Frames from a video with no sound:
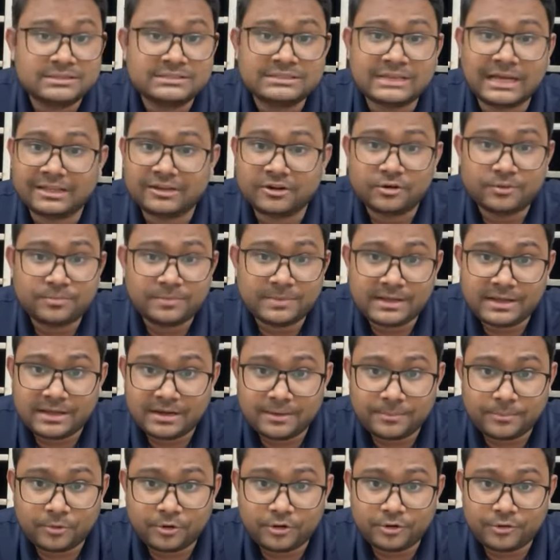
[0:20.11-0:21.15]
সাধারণ বিজ্ঞানে
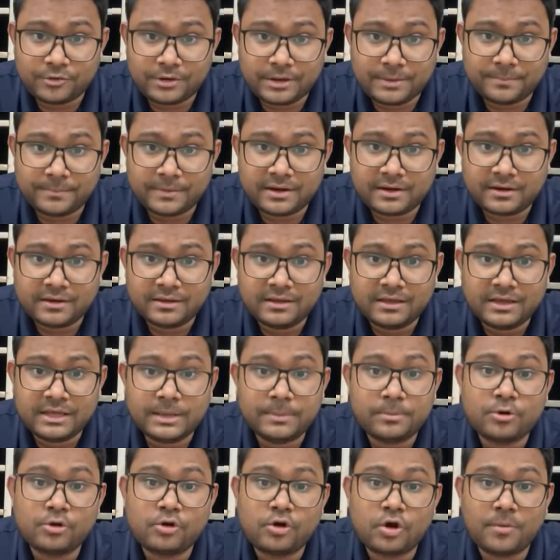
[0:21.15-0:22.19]
পনেরো নাম্বার
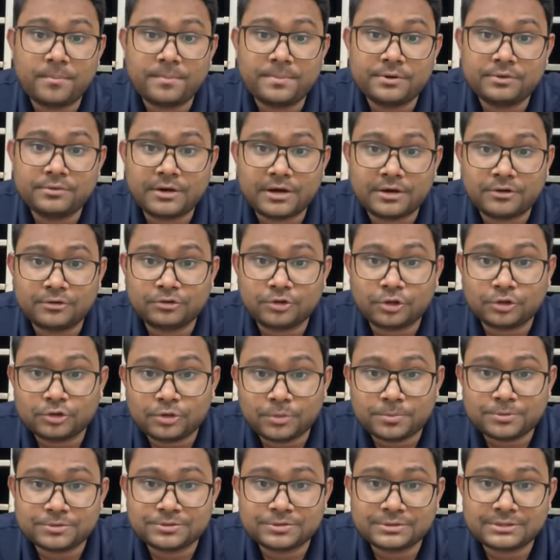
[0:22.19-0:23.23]
এবং কম্পিউটার ও তথ্য
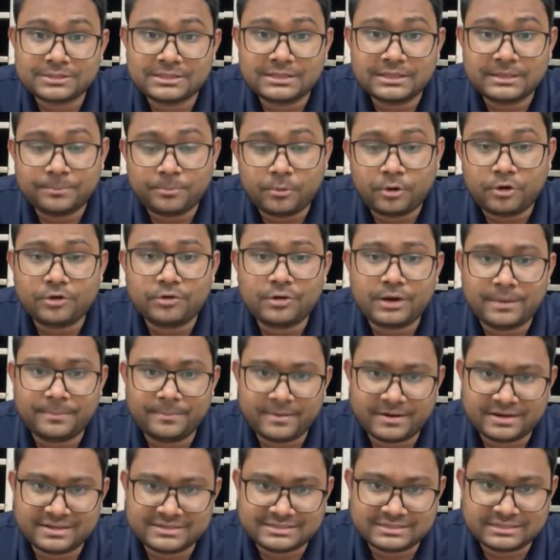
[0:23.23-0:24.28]
প্রযুক্তিতে পনেরো
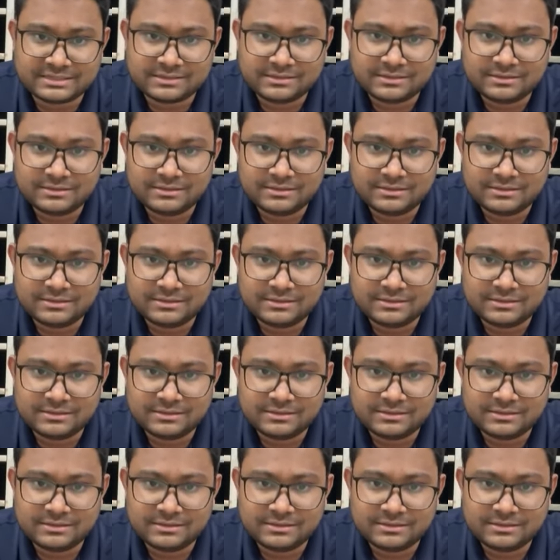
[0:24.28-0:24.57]
নাম্বার আছে